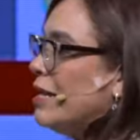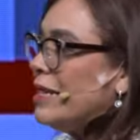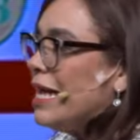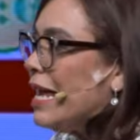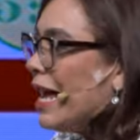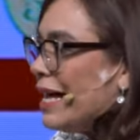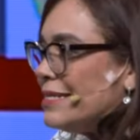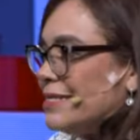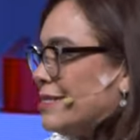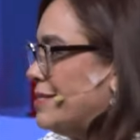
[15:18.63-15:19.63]

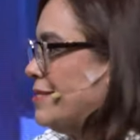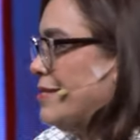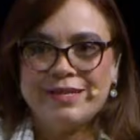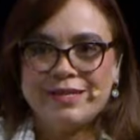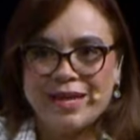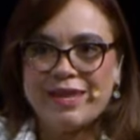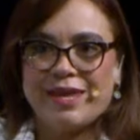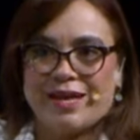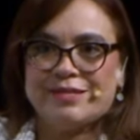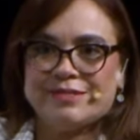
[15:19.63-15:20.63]
días de
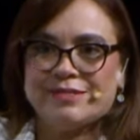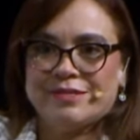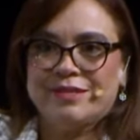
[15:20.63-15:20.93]
días.